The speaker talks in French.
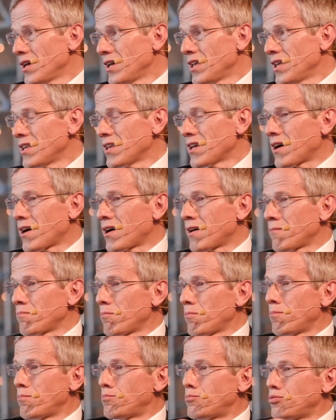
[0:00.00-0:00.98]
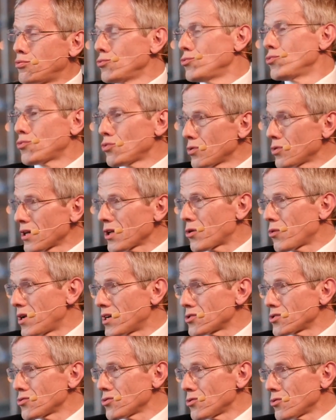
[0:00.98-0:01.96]
il n'y a plus du tout de
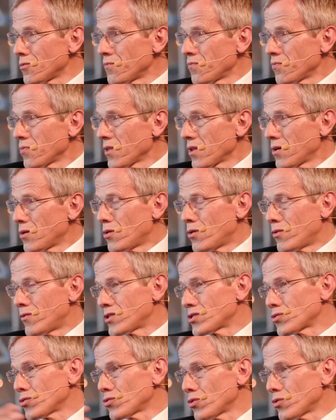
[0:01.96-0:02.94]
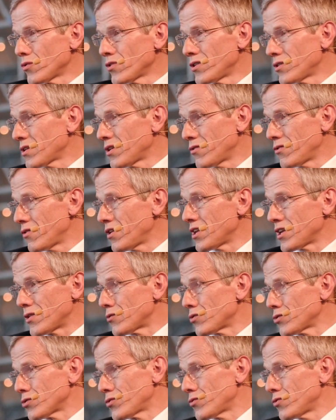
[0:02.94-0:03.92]
régulation, on va se retrouver dans des villes qui
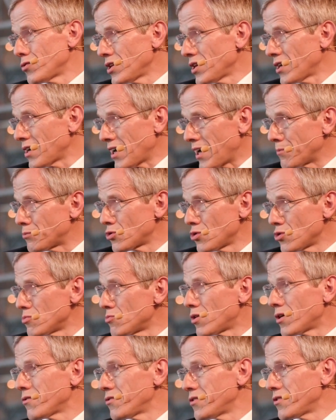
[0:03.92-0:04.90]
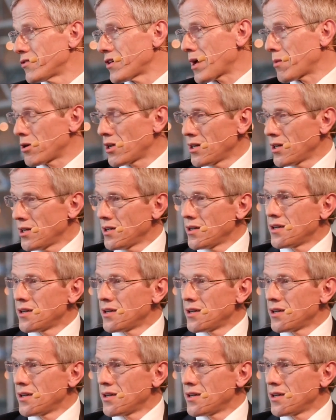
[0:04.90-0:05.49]
vont devenir absolument invivables.